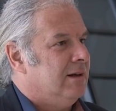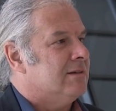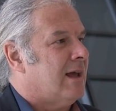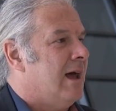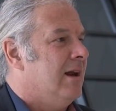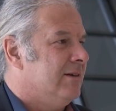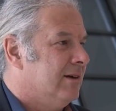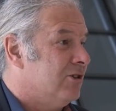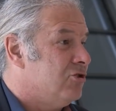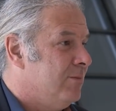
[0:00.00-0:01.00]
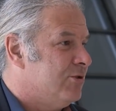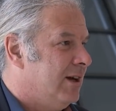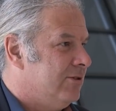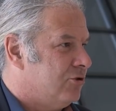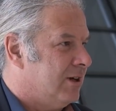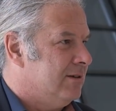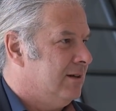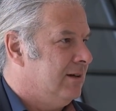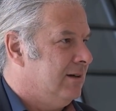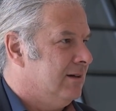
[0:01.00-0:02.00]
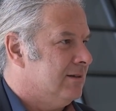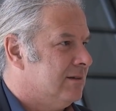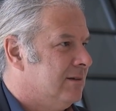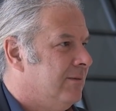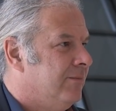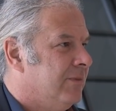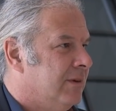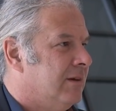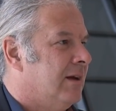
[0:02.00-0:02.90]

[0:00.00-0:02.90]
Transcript: ja Teil einer Regime-Change-Strategie ist, mhm.